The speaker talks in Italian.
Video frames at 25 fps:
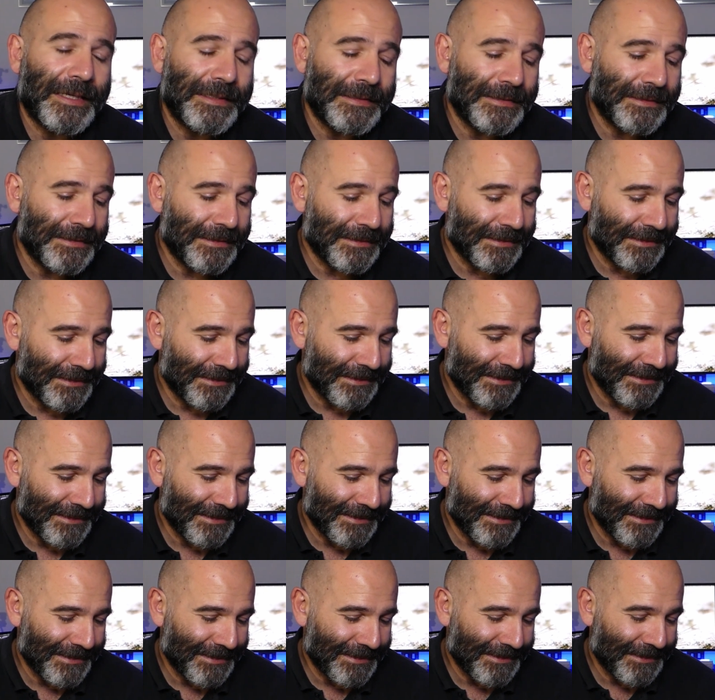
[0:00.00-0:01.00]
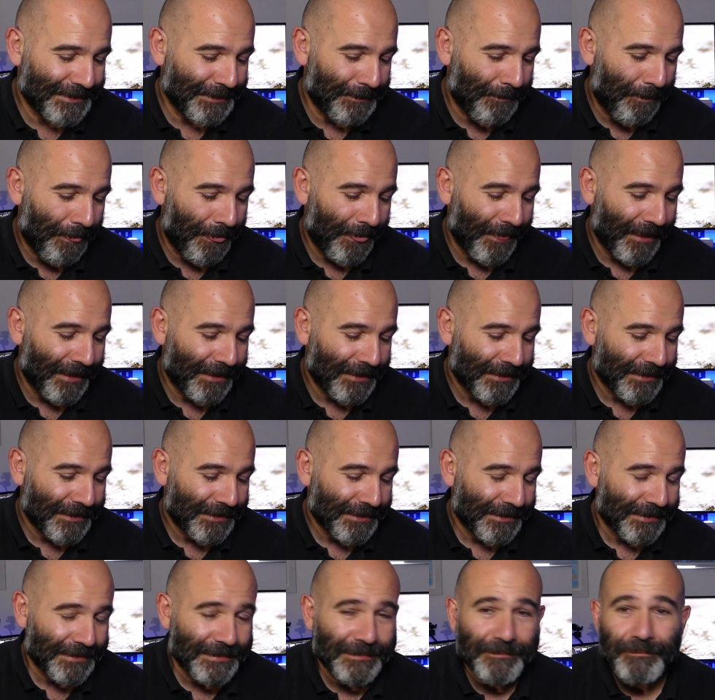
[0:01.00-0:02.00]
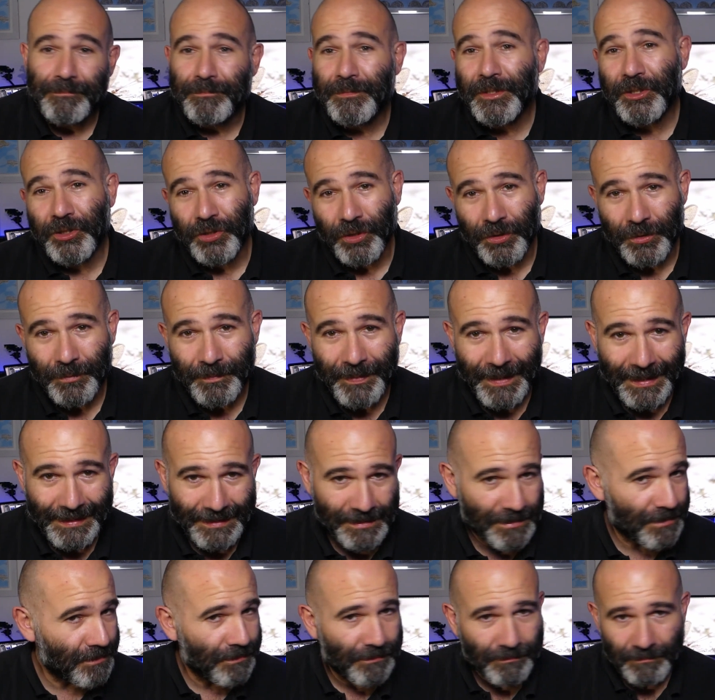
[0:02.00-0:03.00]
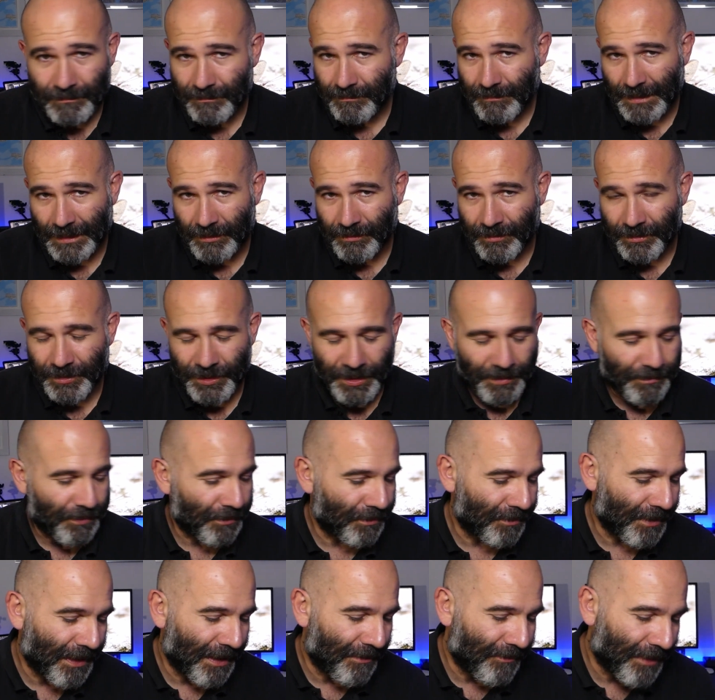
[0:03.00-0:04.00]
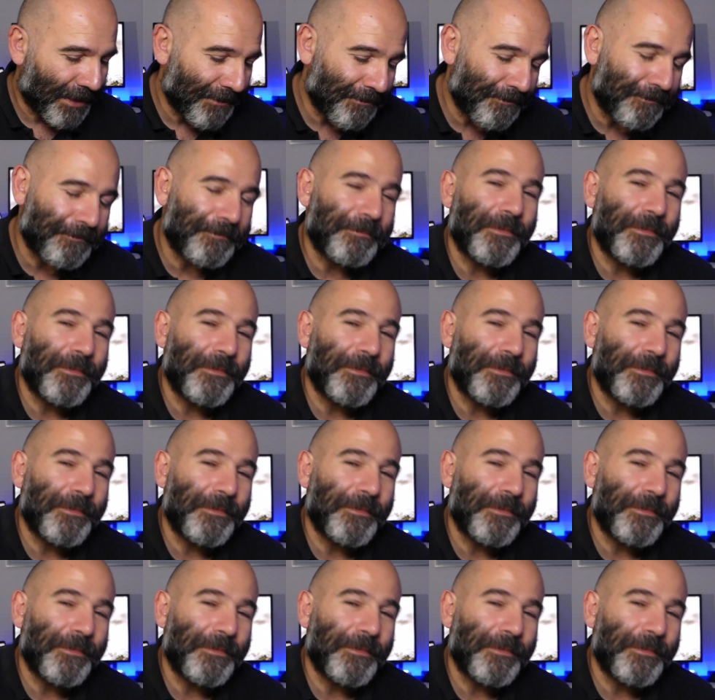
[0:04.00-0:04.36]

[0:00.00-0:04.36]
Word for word: eh, mi sono perso, ma non c'è problema.